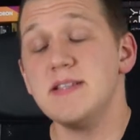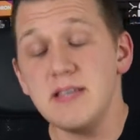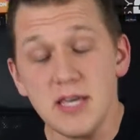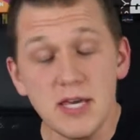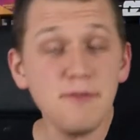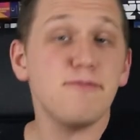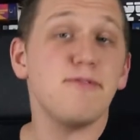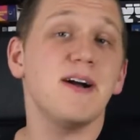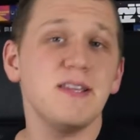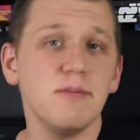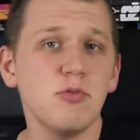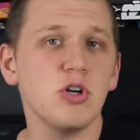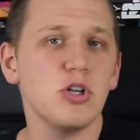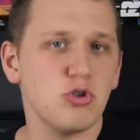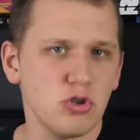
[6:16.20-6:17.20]
I fani
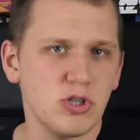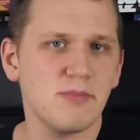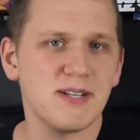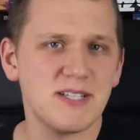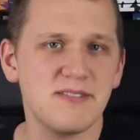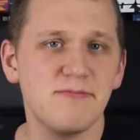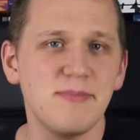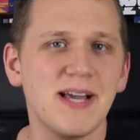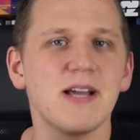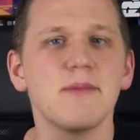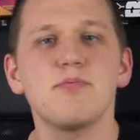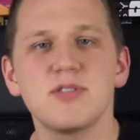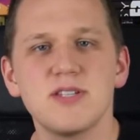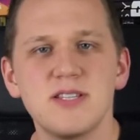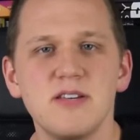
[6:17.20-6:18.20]
mogli to odebrać w miarę
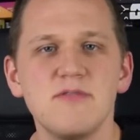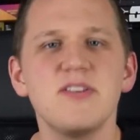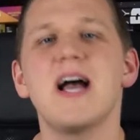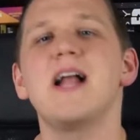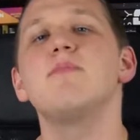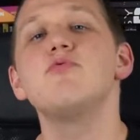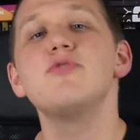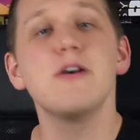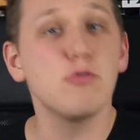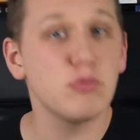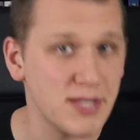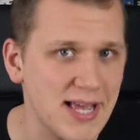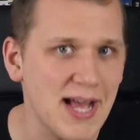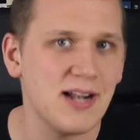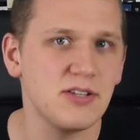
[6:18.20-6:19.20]
pozytywnie albo
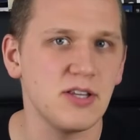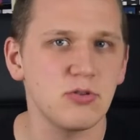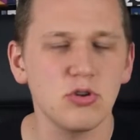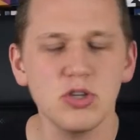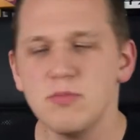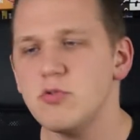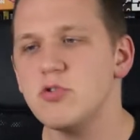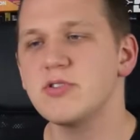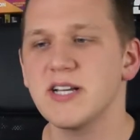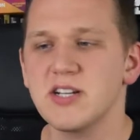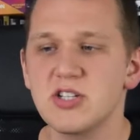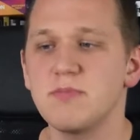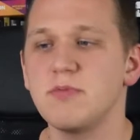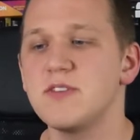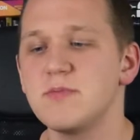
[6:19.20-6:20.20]
neutralnie. To nie było tak,
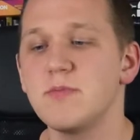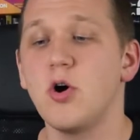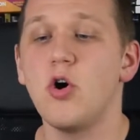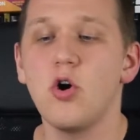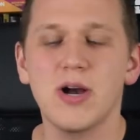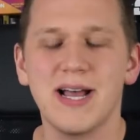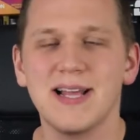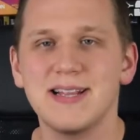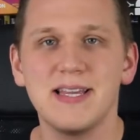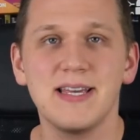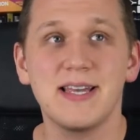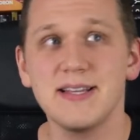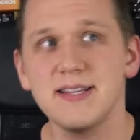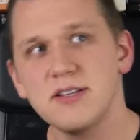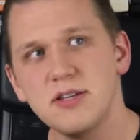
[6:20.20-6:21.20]
że powiedzmy o Kathleen
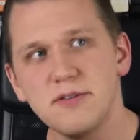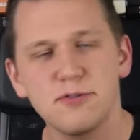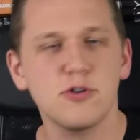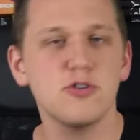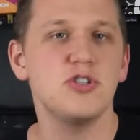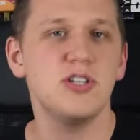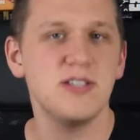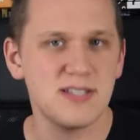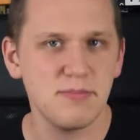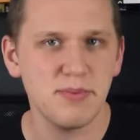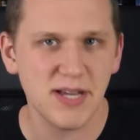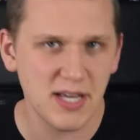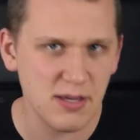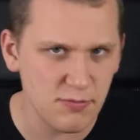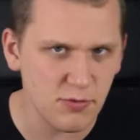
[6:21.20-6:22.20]
Kennedy wchodzi i
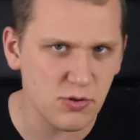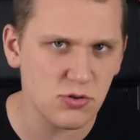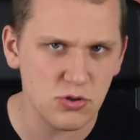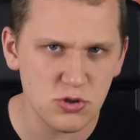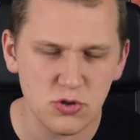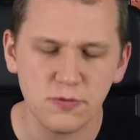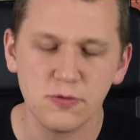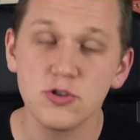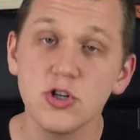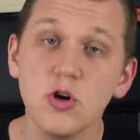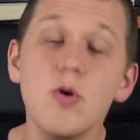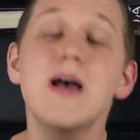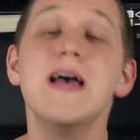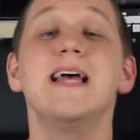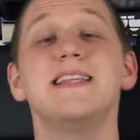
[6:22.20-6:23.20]
zabiera im wolność
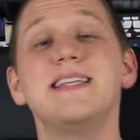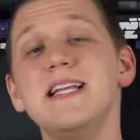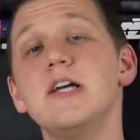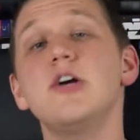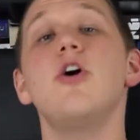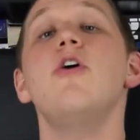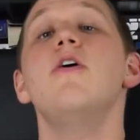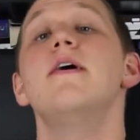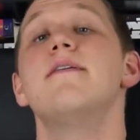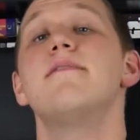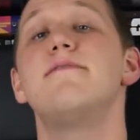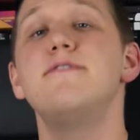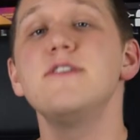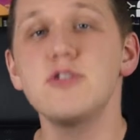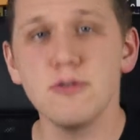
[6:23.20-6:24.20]
twórczą, tylko
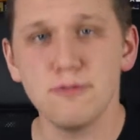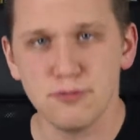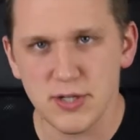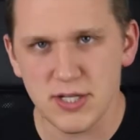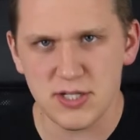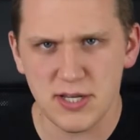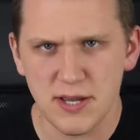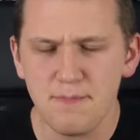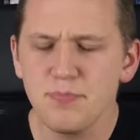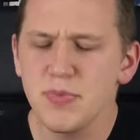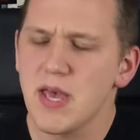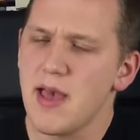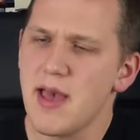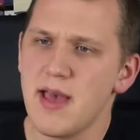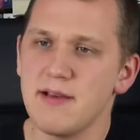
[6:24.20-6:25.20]
wycofuje się,
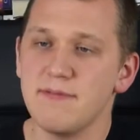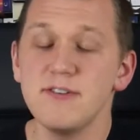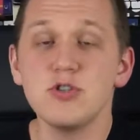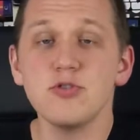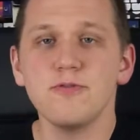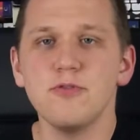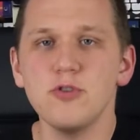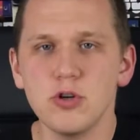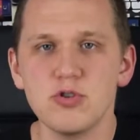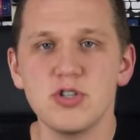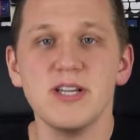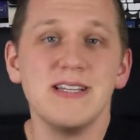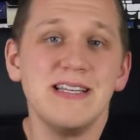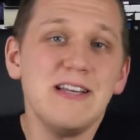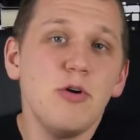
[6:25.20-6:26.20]
e, wycofują
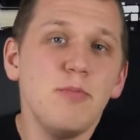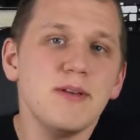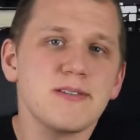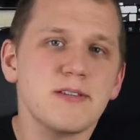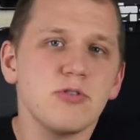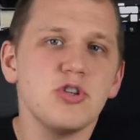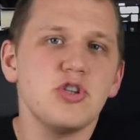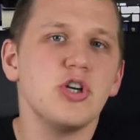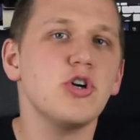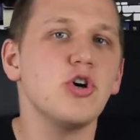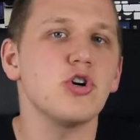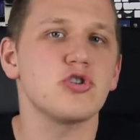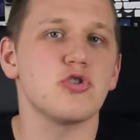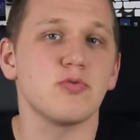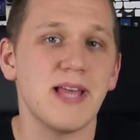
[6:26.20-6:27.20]
się i obie strony się
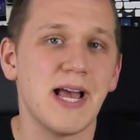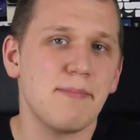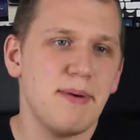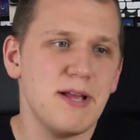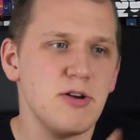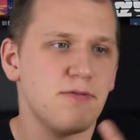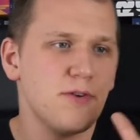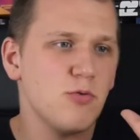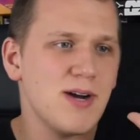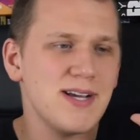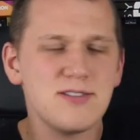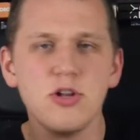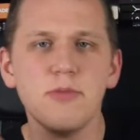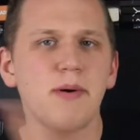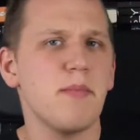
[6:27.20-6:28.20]
godzą, tak? Benioff i
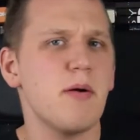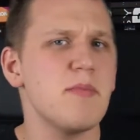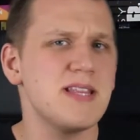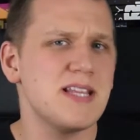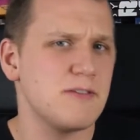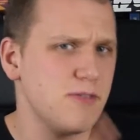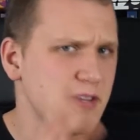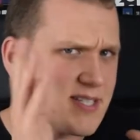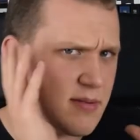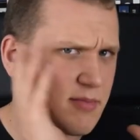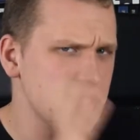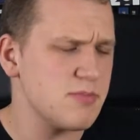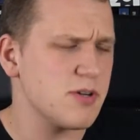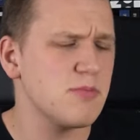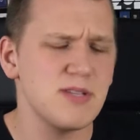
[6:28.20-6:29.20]
Weiss, dobra, mamy Netflixa,
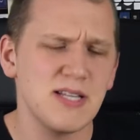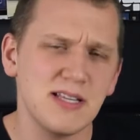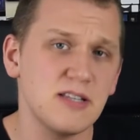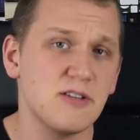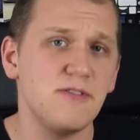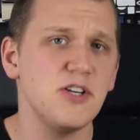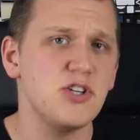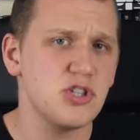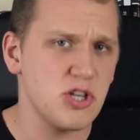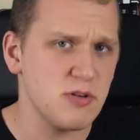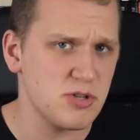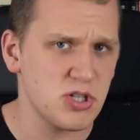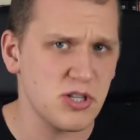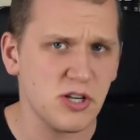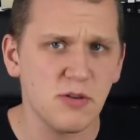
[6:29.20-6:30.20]
będziemy robić na Netflixie, nie
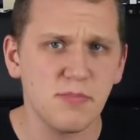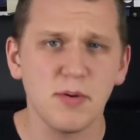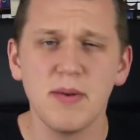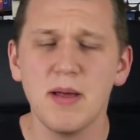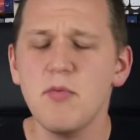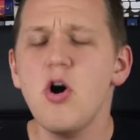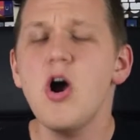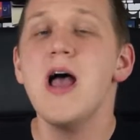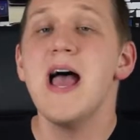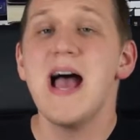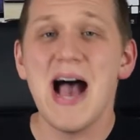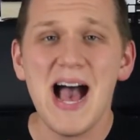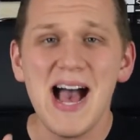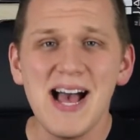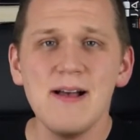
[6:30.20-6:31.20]
ma żadnego problemu,
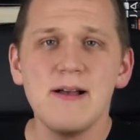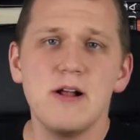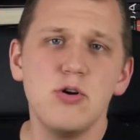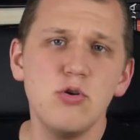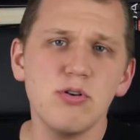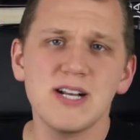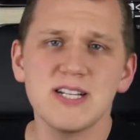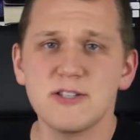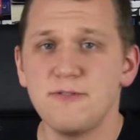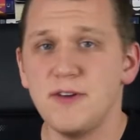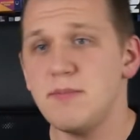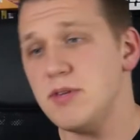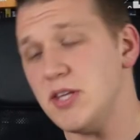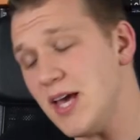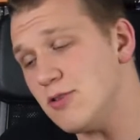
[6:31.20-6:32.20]
a
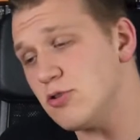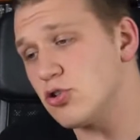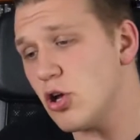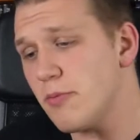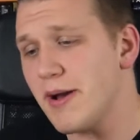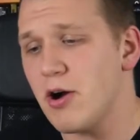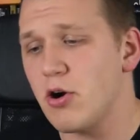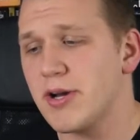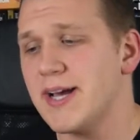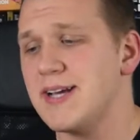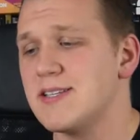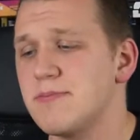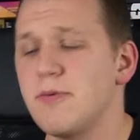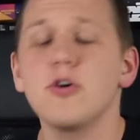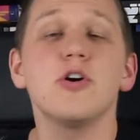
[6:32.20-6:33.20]
Lucasfilm, nie no dobra, okej,
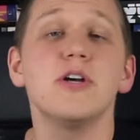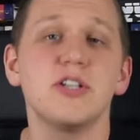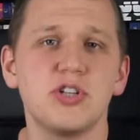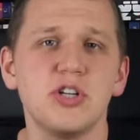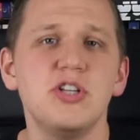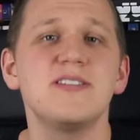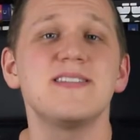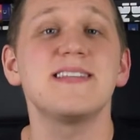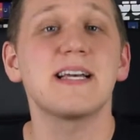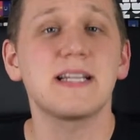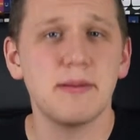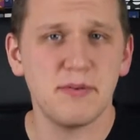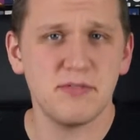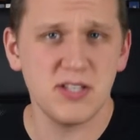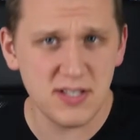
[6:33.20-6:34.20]
okay, spoko, jeszcze nic tak
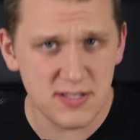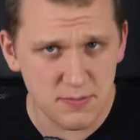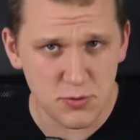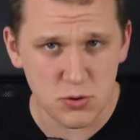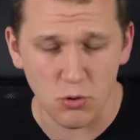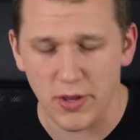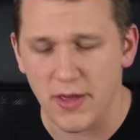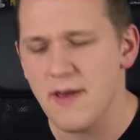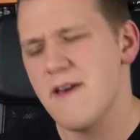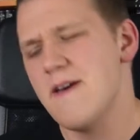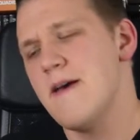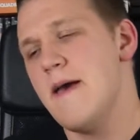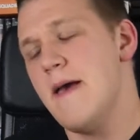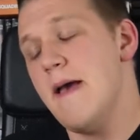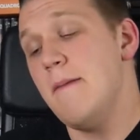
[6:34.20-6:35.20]
naprawdę nie zepsuli.
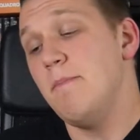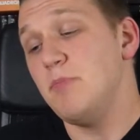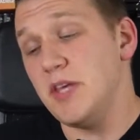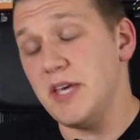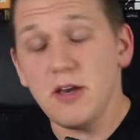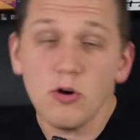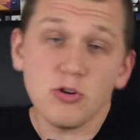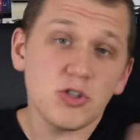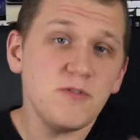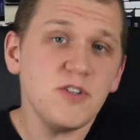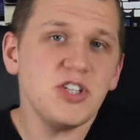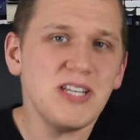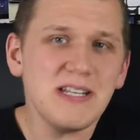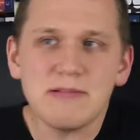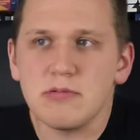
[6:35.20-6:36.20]
I
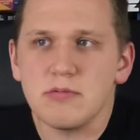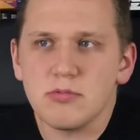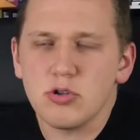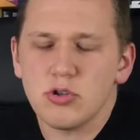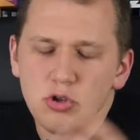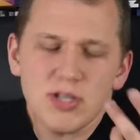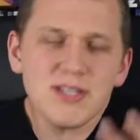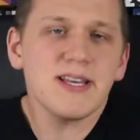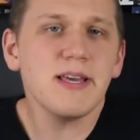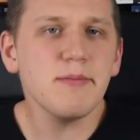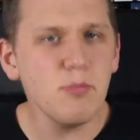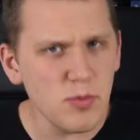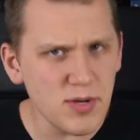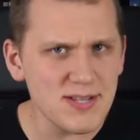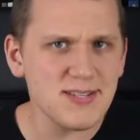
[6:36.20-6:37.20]
oczywiście to jest takie
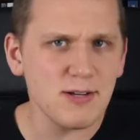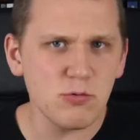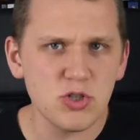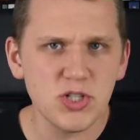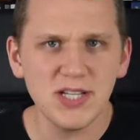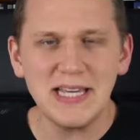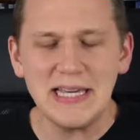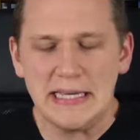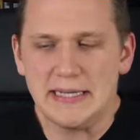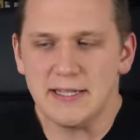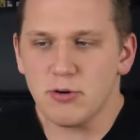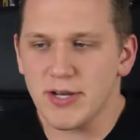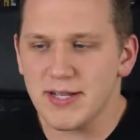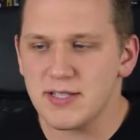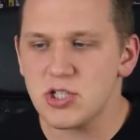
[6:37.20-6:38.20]
moje założenie i
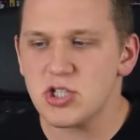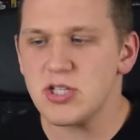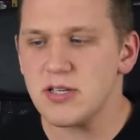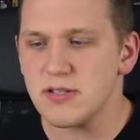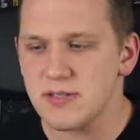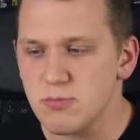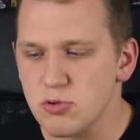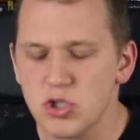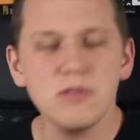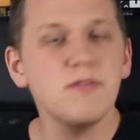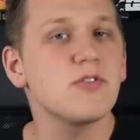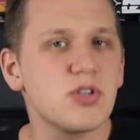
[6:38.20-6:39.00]
teoretycznie z możliwych